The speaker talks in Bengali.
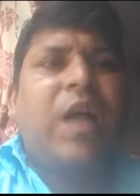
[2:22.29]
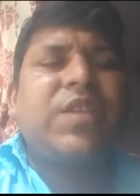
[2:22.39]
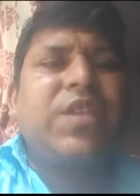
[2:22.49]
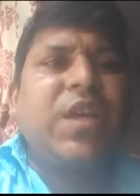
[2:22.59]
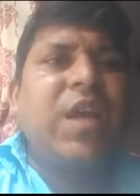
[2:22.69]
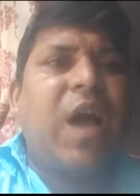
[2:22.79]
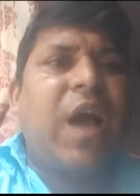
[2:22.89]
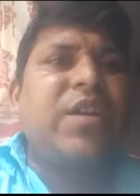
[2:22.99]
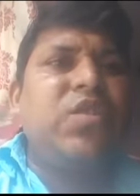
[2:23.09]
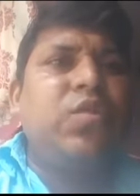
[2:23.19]
আজকে
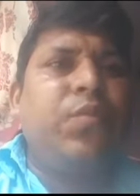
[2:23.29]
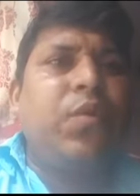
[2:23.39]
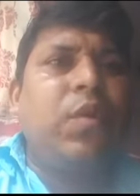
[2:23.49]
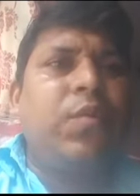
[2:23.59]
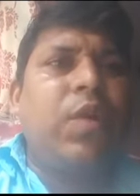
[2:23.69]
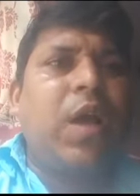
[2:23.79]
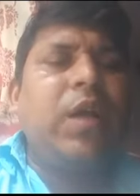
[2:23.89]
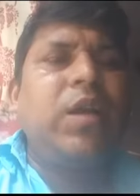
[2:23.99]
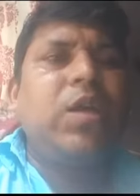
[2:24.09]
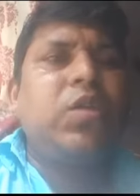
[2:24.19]
আর কিছু বলবো না
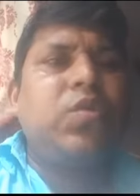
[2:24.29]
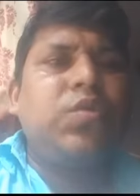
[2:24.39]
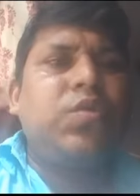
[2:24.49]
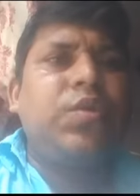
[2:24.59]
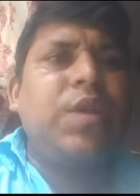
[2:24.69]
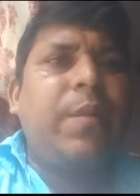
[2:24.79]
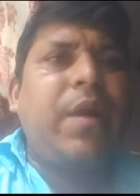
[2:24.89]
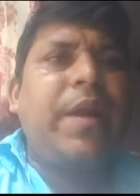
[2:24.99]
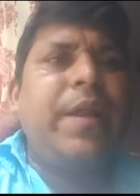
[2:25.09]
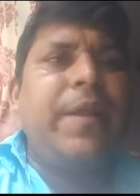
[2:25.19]
তো যদি
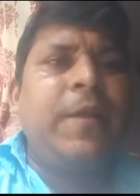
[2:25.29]
আমার